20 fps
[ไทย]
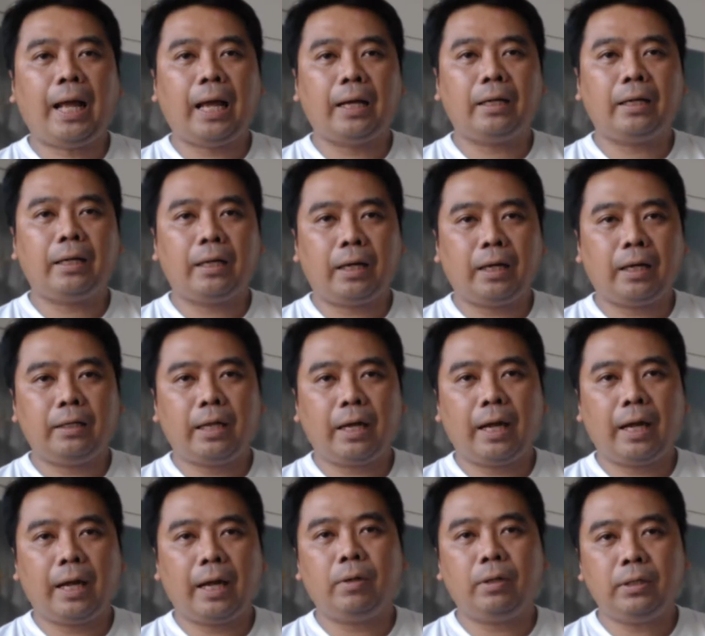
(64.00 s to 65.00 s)
นนะค
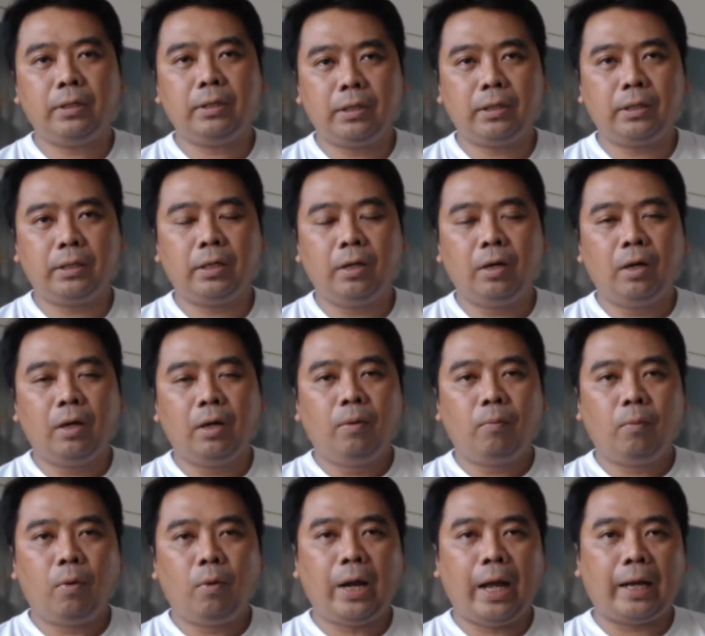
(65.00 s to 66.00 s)
รับก็คือ
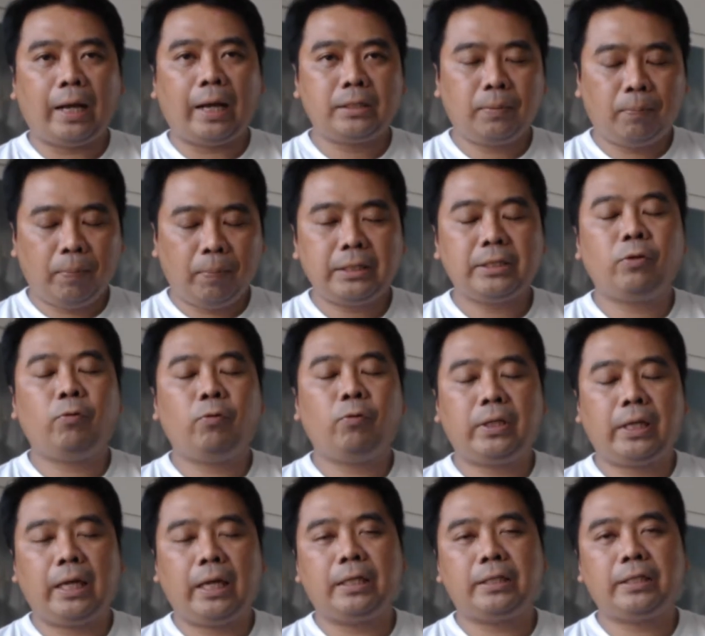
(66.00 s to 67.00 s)
Product
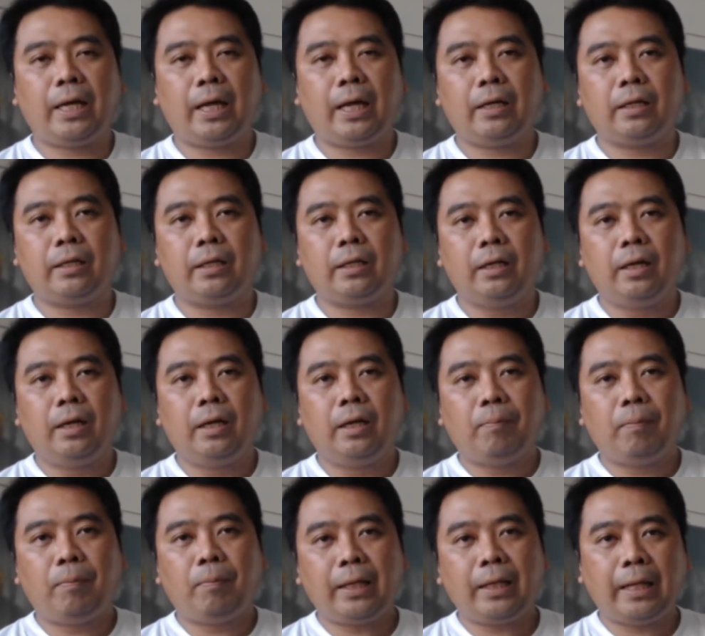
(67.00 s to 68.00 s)
Specification
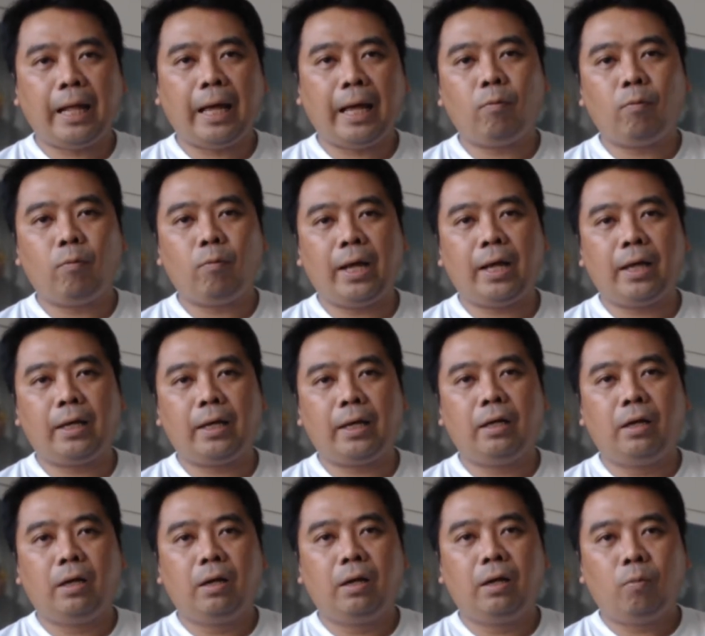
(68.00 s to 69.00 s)
มาตรฐานว่า
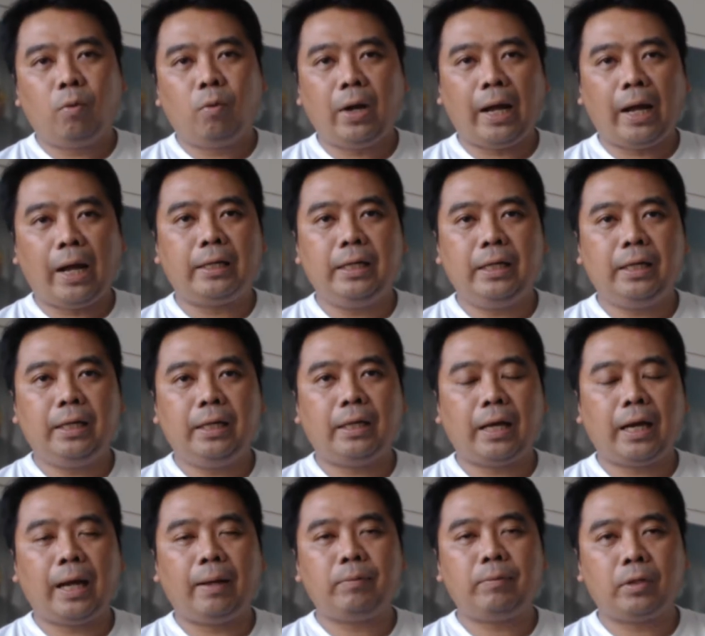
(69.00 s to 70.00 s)
Product นี้นะ
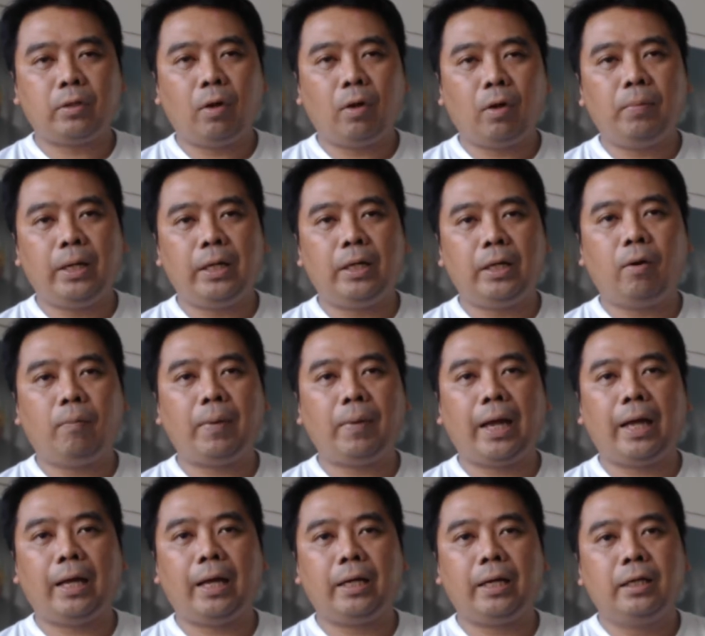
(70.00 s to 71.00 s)
ครับจะต้องผลิตออกมา
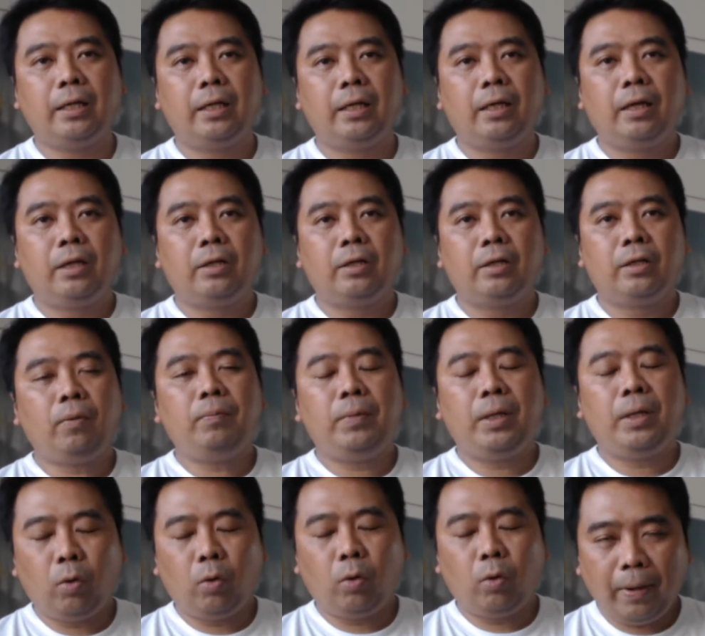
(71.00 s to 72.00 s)
ต้องมี
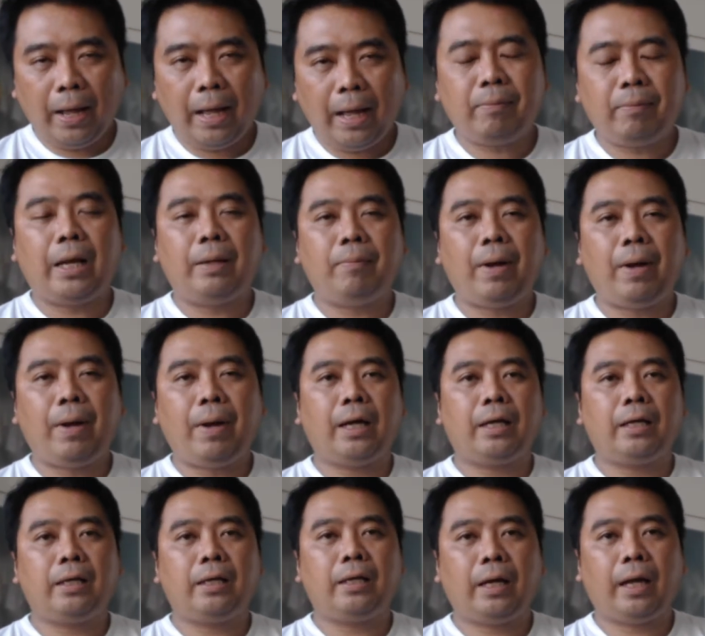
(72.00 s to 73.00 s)
คุณภาพอะไรบ้าง
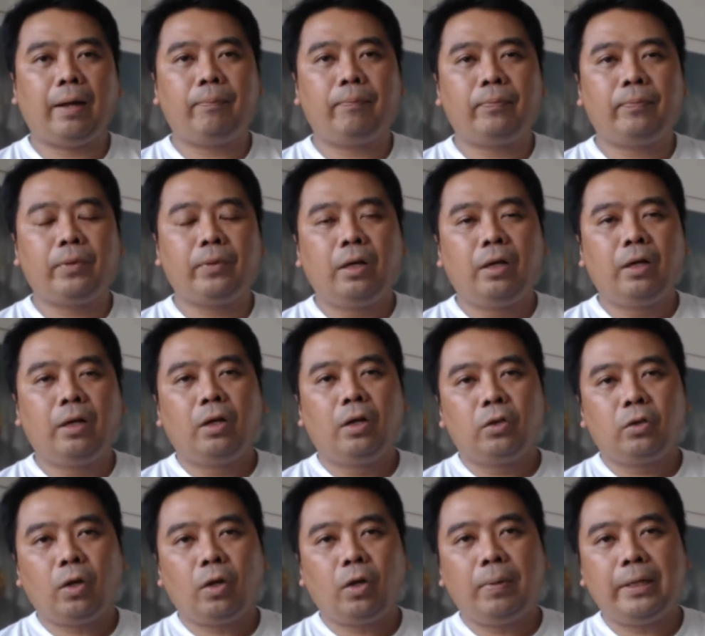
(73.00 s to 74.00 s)
นะครับ
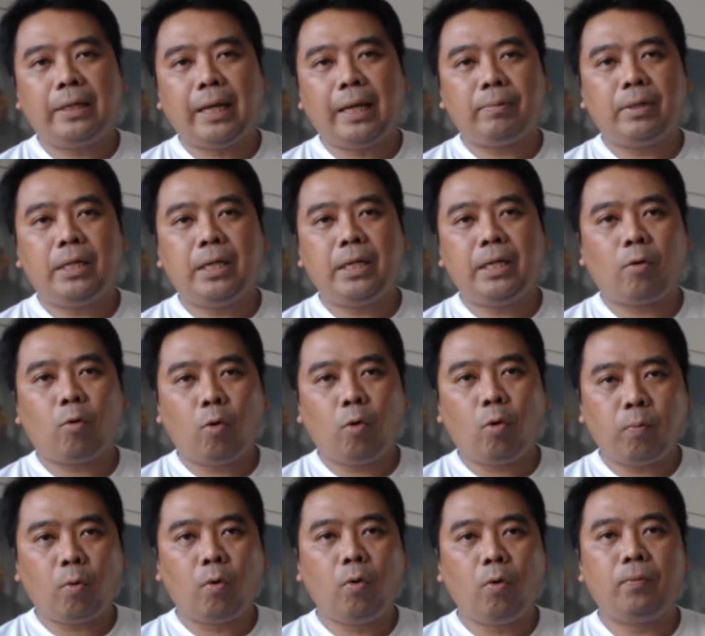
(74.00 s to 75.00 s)
ต้องพยายามที่จะควบ
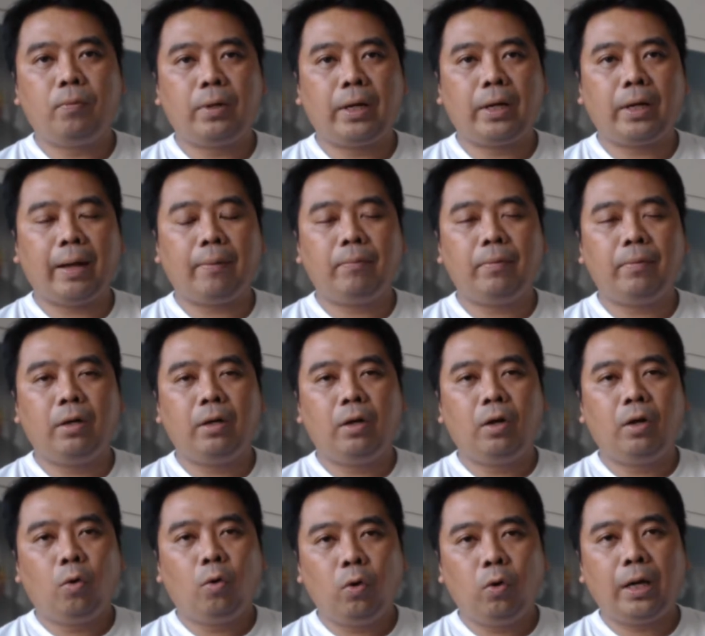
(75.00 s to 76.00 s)
คุมนะครับ
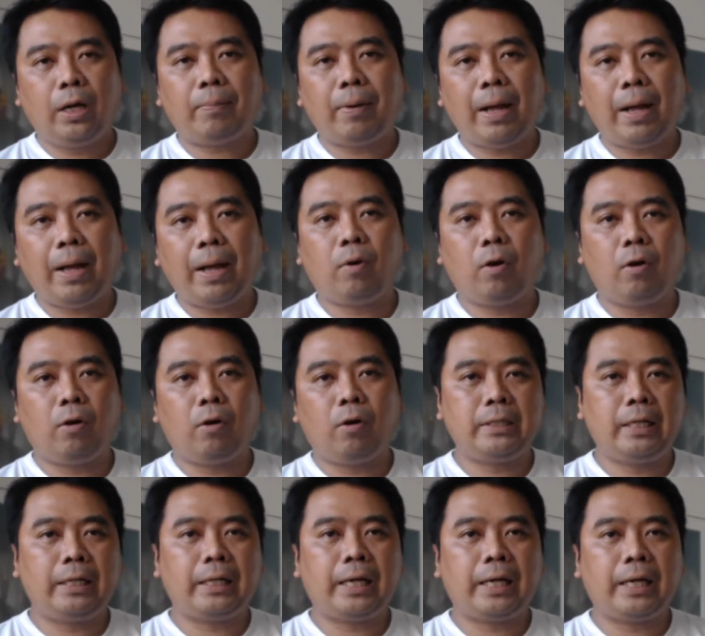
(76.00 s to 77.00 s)
คุณภาพของ
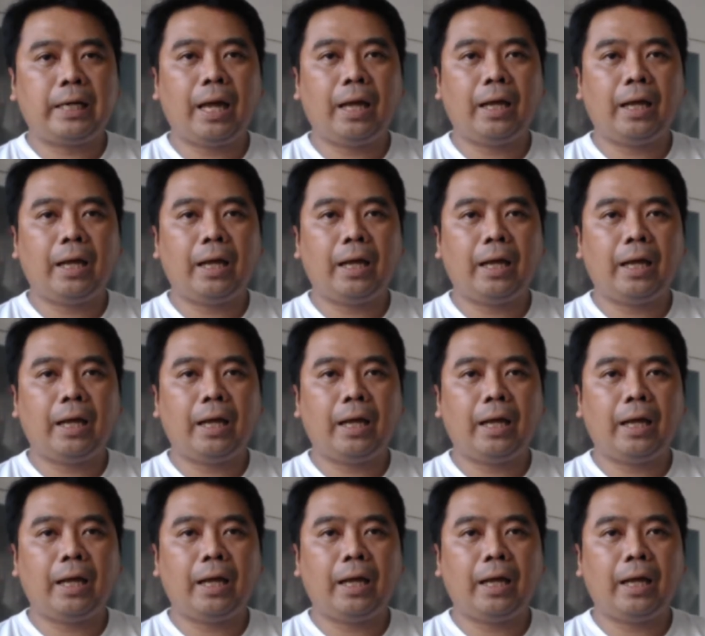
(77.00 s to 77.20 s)
สินค้า